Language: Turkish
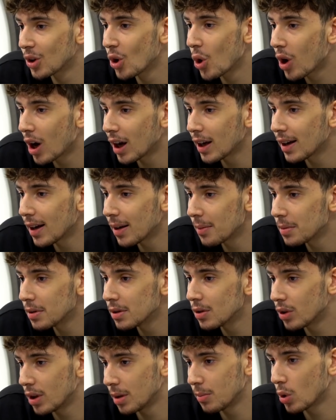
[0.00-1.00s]
Gökhan abi
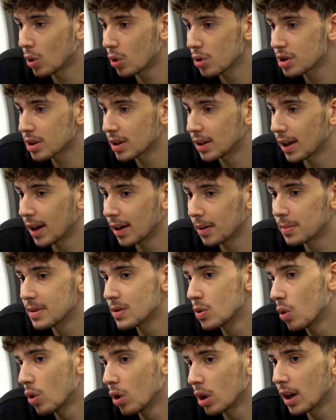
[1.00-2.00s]
öyle bir koç ki yani
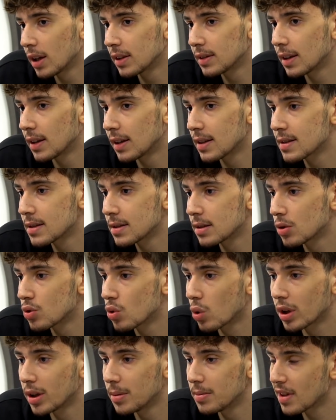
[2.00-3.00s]
biz o 16'da aslında
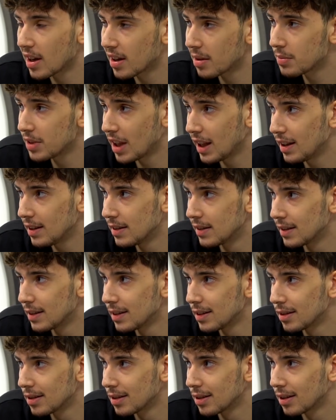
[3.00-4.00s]
çok iyi bir takım
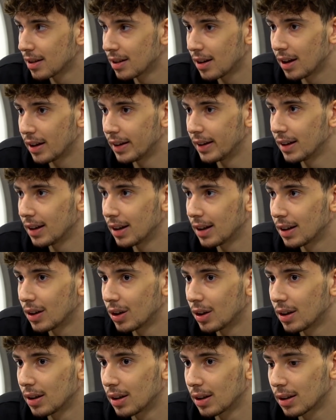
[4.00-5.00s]
değildik. Hı hı. Hani
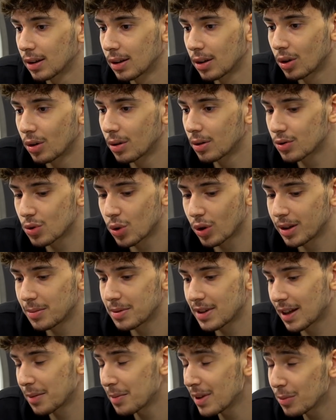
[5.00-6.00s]
çok iyi bir
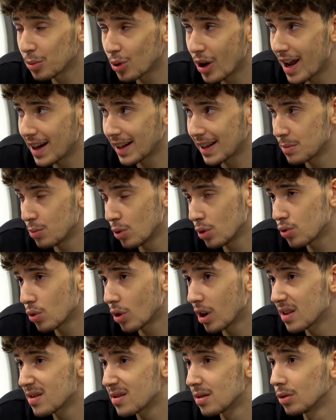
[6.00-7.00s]
takım değil. Bunu herkes biliyor.
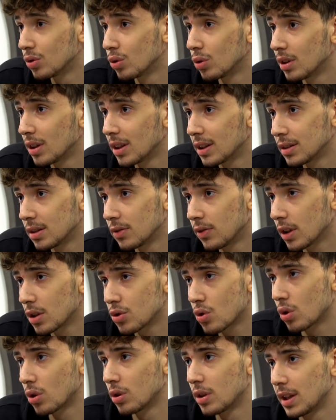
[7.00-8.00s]
Çünkü hazırlık turnalarını falan
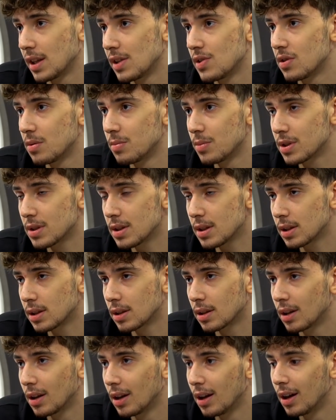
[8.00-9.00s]
çok kötü
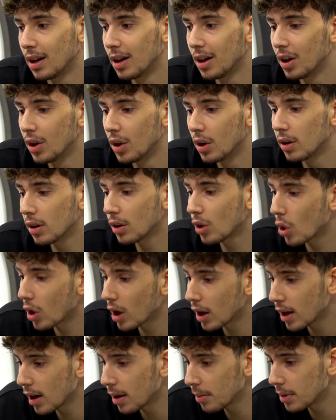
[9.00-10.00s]
geçirmiştik. Hı hı. Ve
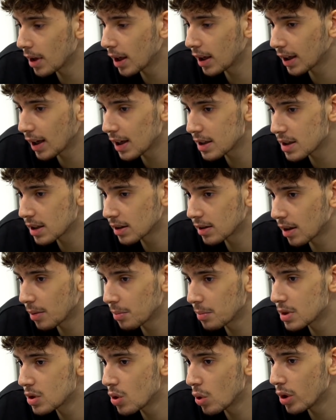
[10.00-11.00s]
Gökhan abi yani
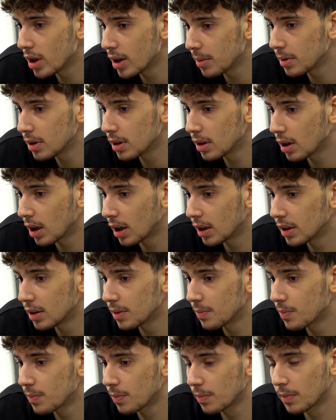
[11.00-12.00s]
gerçekten bize öyle bir
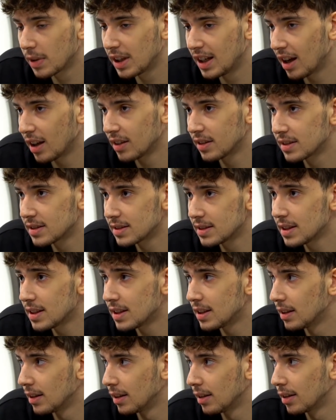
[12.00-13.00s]
hani inandırdı
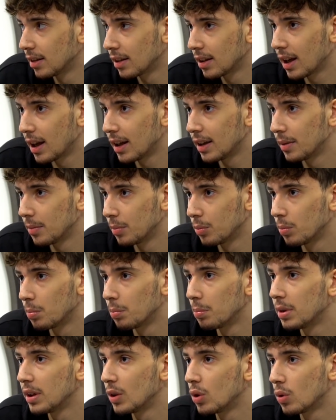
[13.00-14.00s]
ki yani
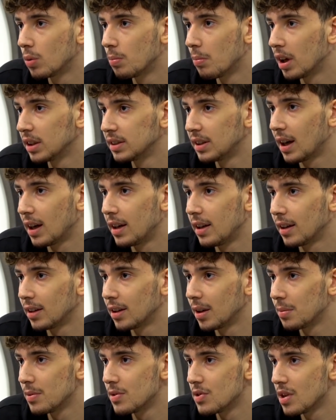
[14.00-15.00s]
bir madalya
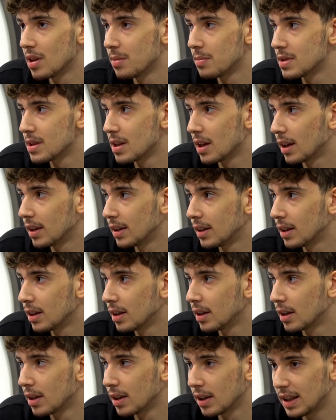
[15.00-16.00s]
alabileceğimize hani
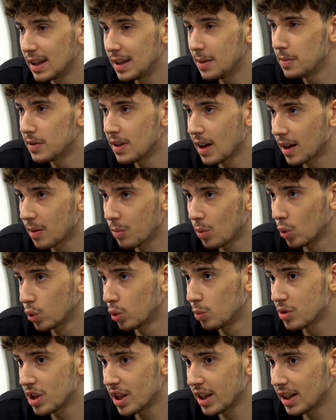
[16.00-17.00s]
iyi bir takım
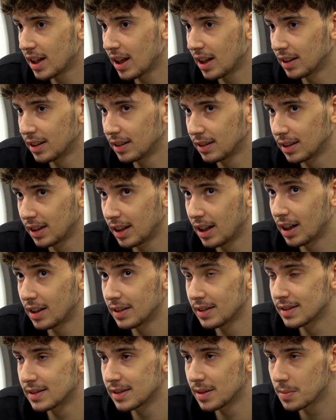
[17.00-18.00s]
olduğumuza inan,
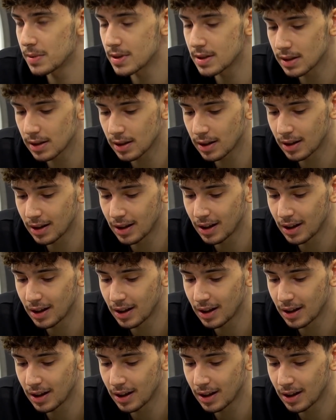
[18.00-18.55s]
inandırdı bizi.